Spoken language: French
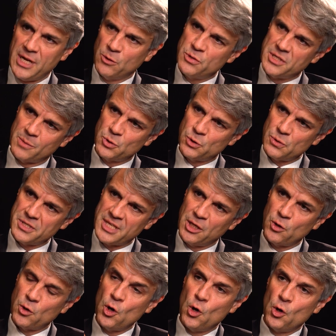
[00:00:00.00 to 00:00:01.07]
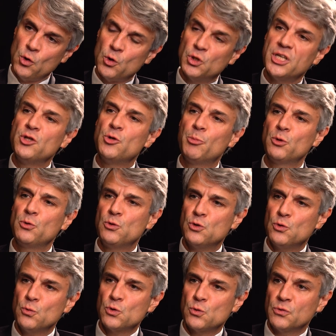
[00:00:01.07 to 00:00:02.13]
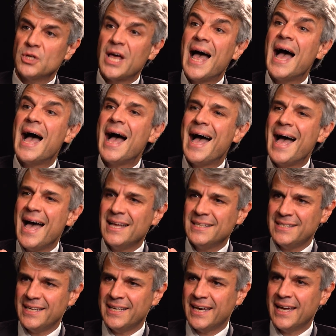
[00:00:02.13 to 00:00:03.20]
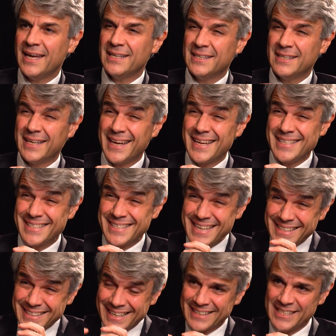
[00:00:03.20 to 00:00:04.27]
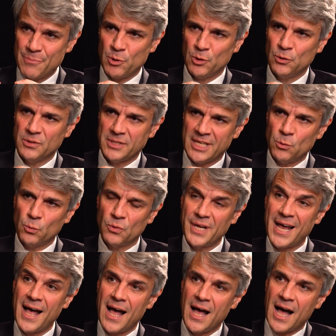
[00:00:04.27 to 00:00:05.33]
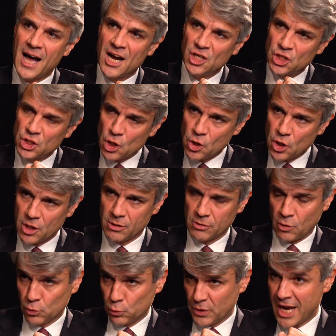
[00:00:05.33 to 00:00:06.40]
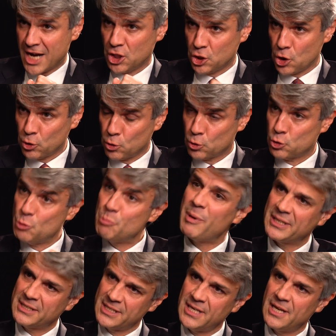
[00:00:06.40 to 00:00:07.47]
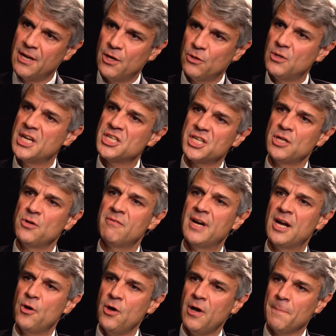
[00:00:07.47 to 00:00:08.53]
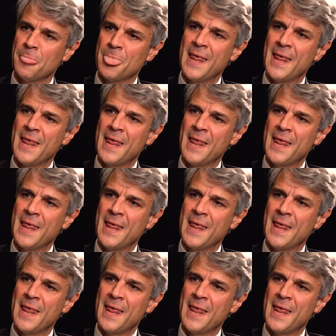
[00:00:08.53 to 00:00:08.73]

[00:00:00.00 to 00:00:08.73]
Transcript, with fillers: la deuxième chose, c'est que nos chaînes de production sont intégrée, très interdépendante Et donc on a un choc, quand on a un choc dans une partie de la chaîne de valeur,